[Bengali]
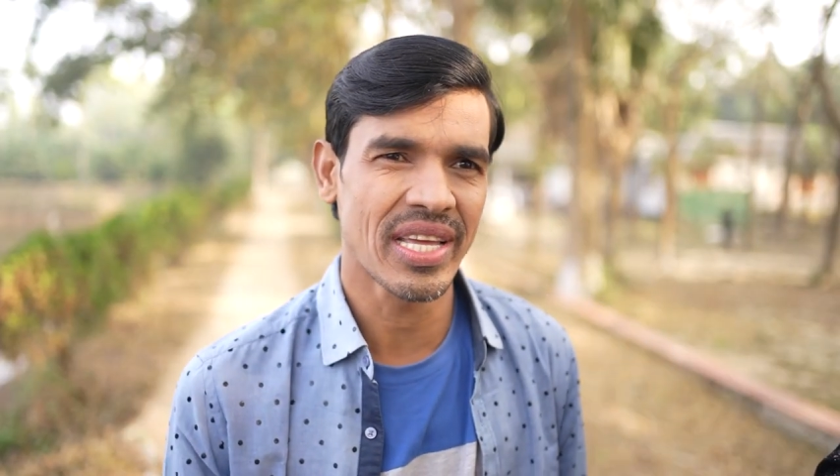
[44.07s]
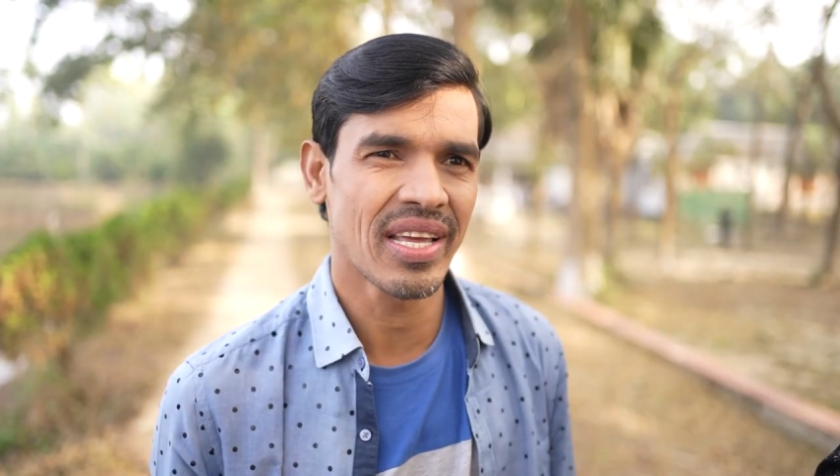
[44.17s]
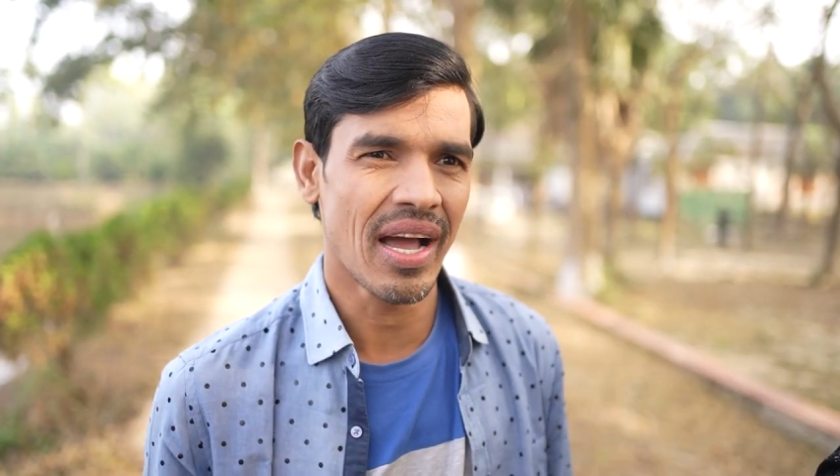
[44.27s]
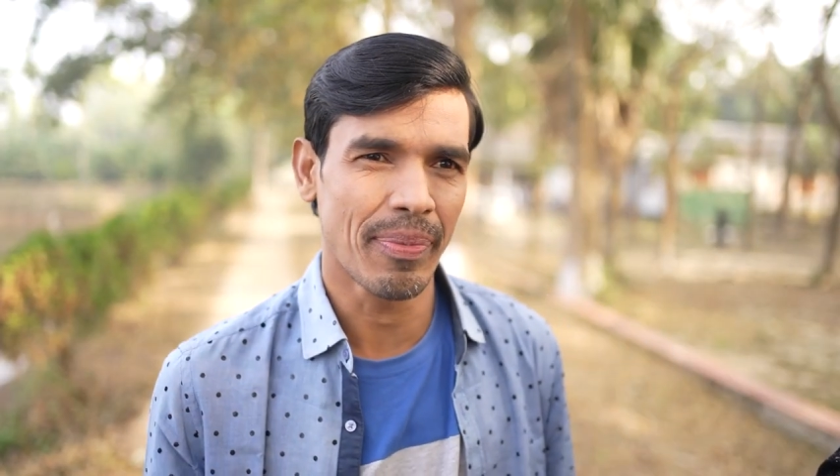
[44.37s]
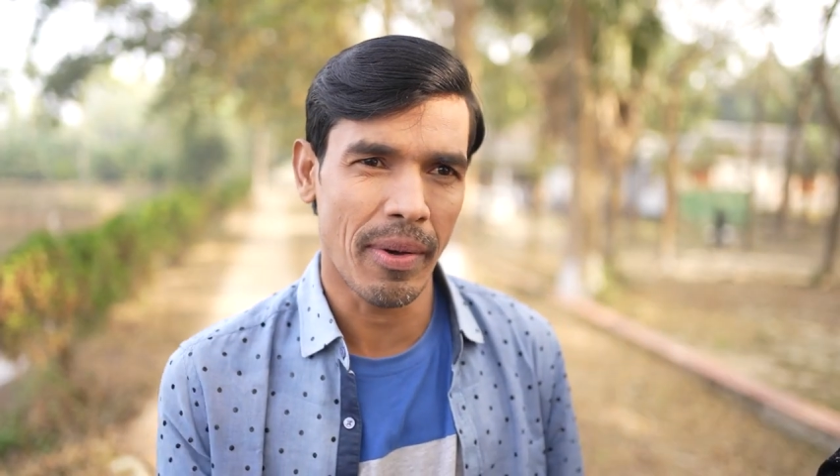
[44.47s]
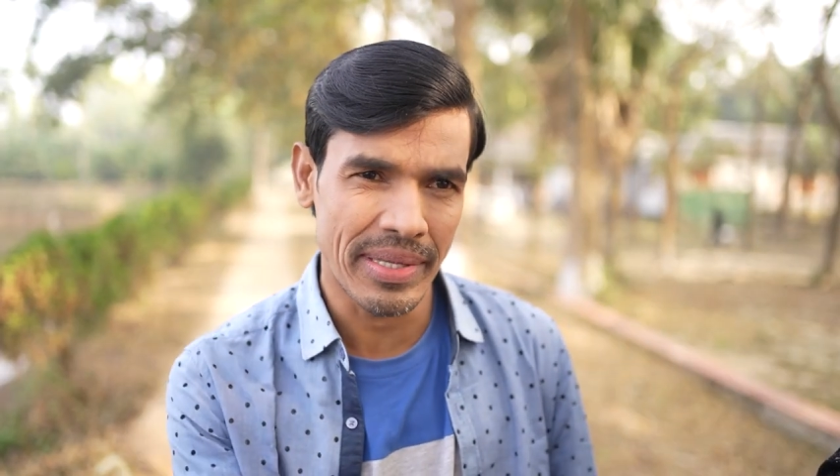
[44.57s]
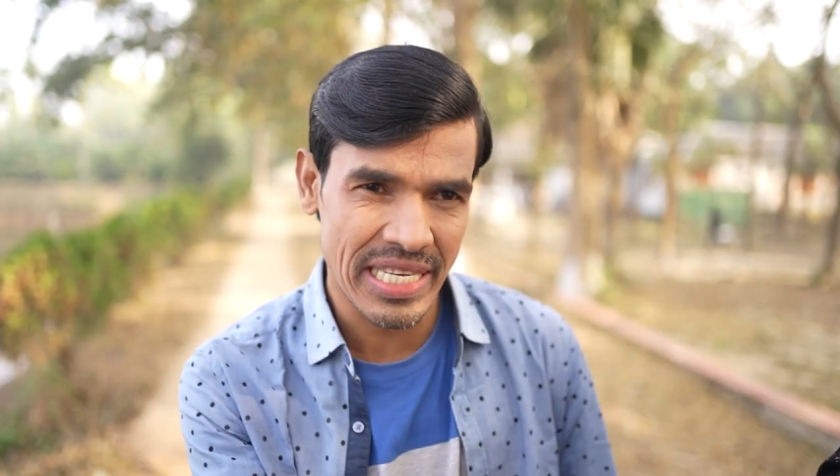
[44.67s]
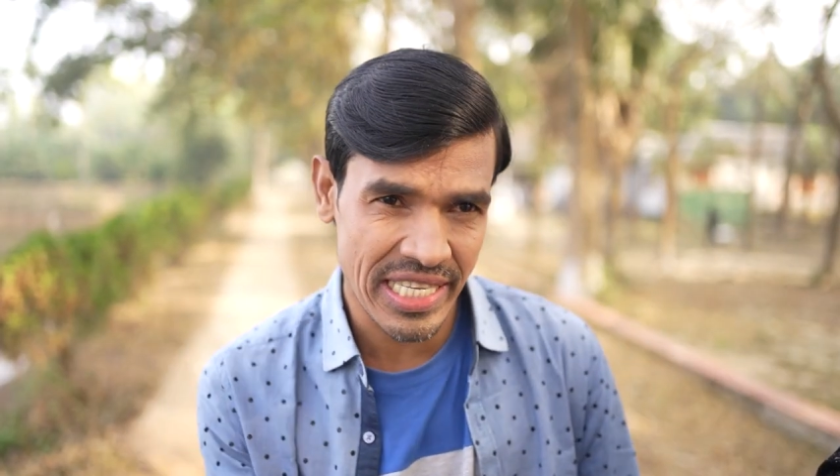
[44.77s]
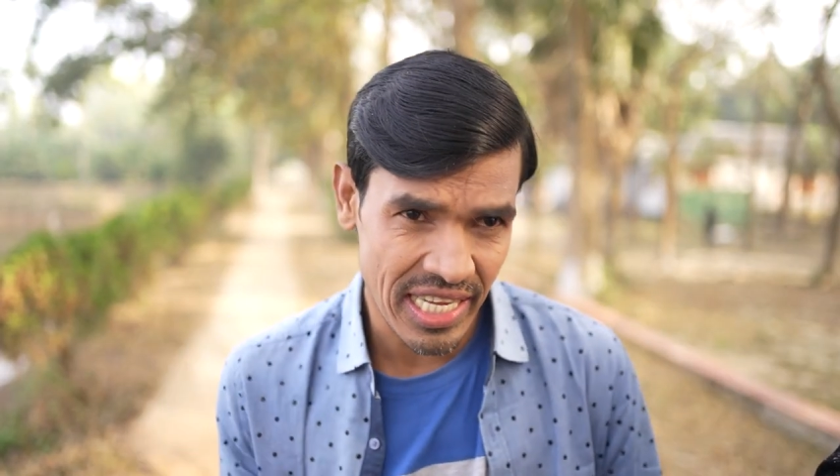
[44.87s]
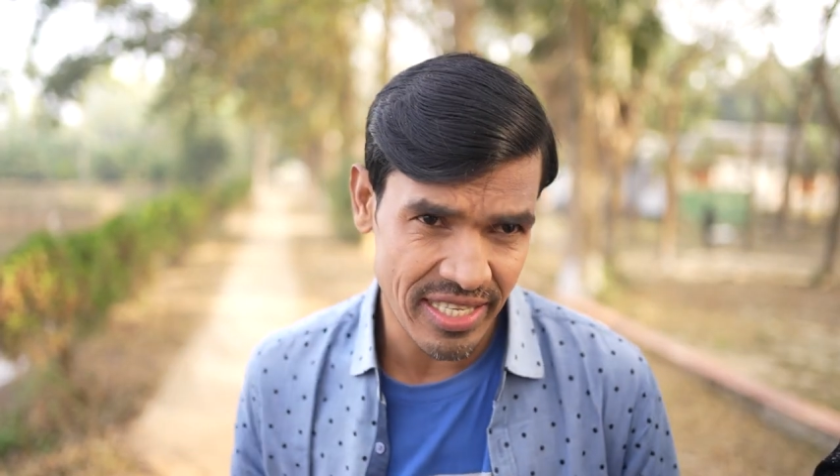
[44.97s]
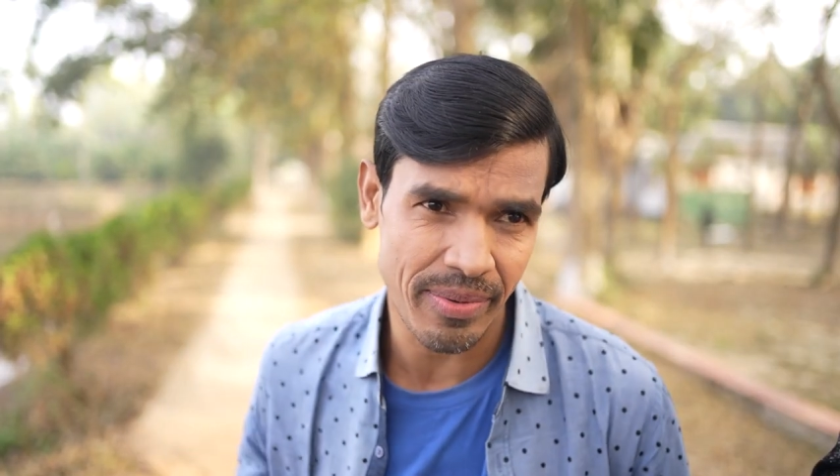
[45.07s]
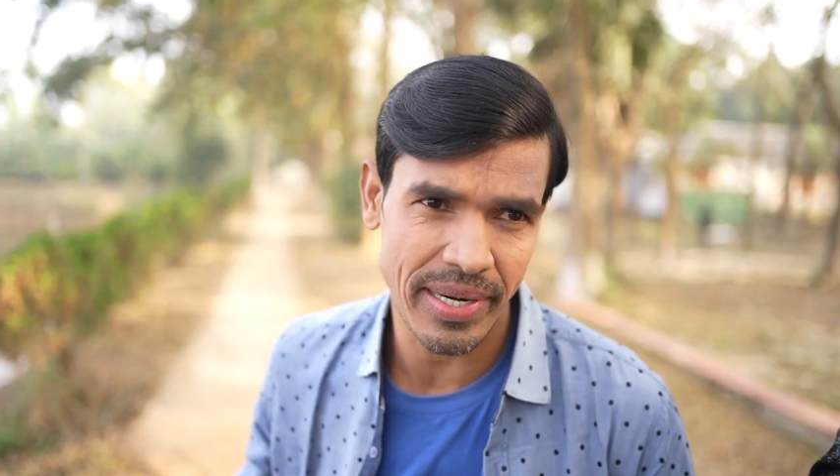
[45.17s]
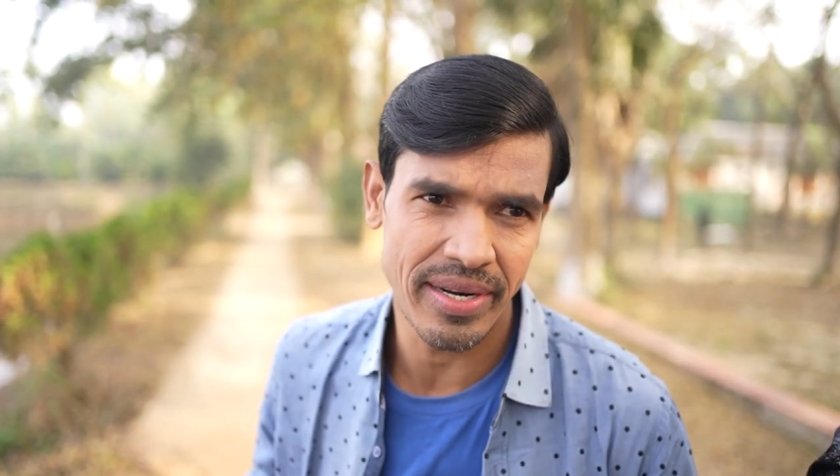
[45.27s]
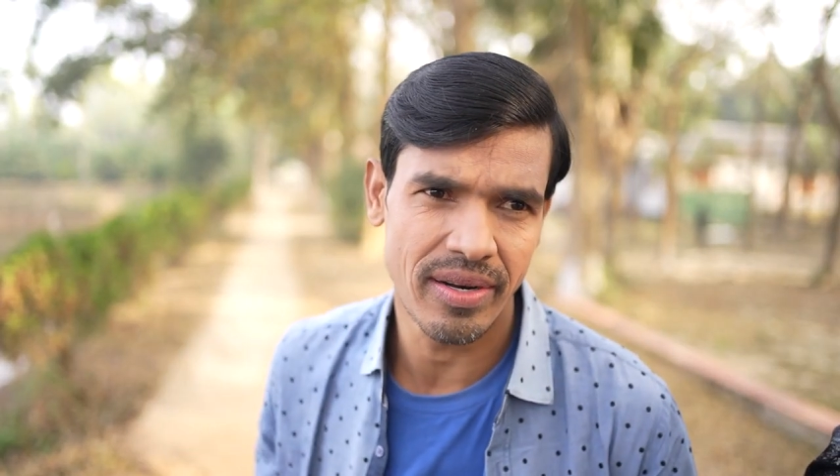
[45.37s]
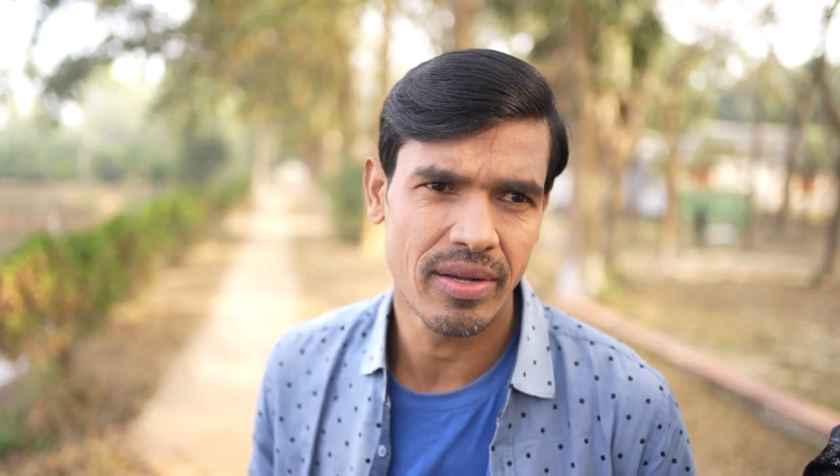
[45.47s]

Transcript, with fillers: নাই আপনি আমাদের সাথে আসতে পারেন